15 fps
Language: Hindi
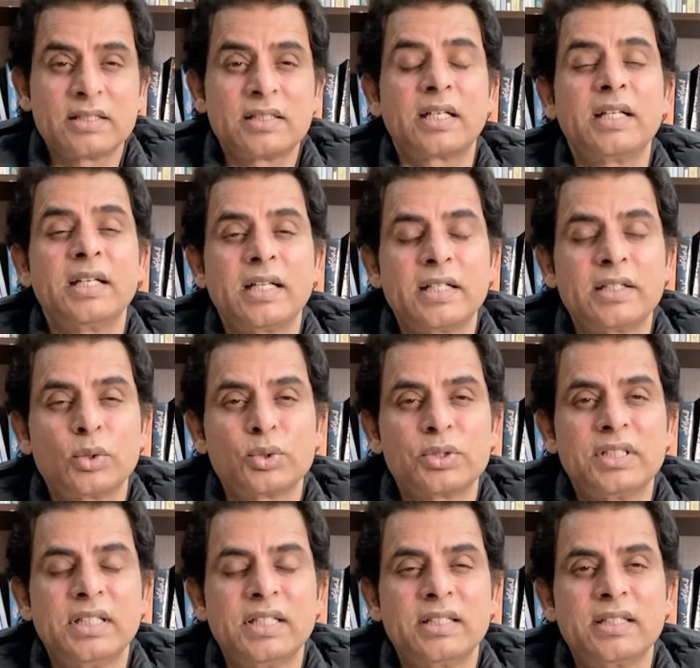ज़ख़ीरा
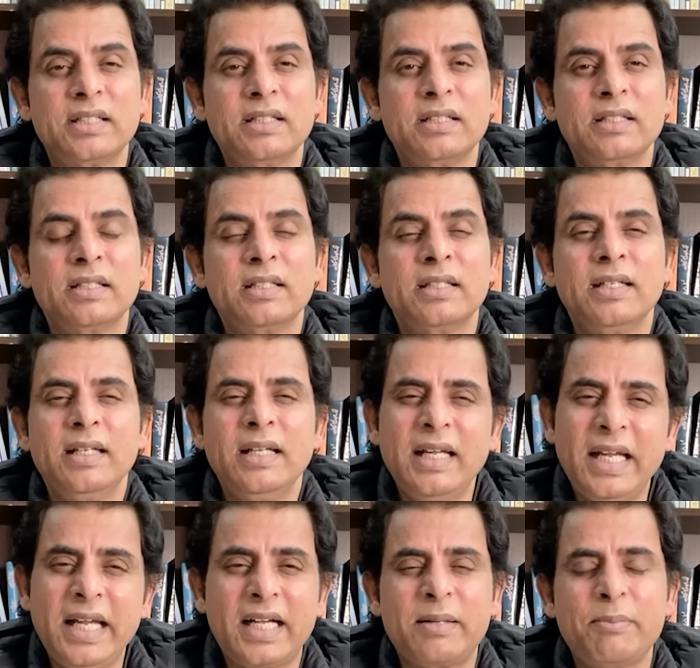अंदोज़ी नहीं
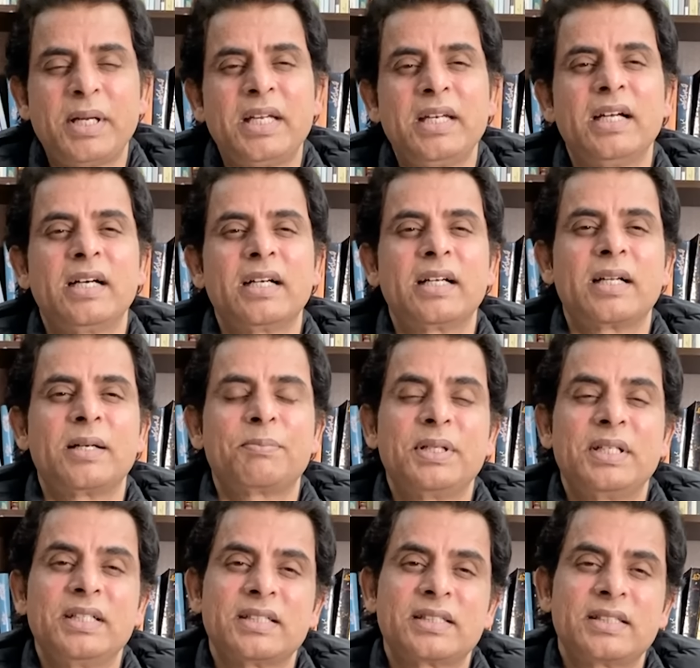की एक महीना अगर
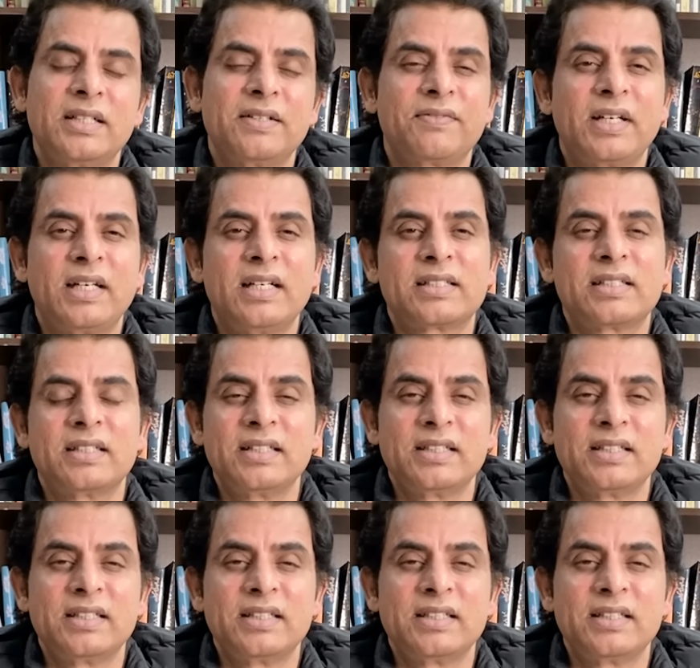आपने ये सिर्फ अल्लाह से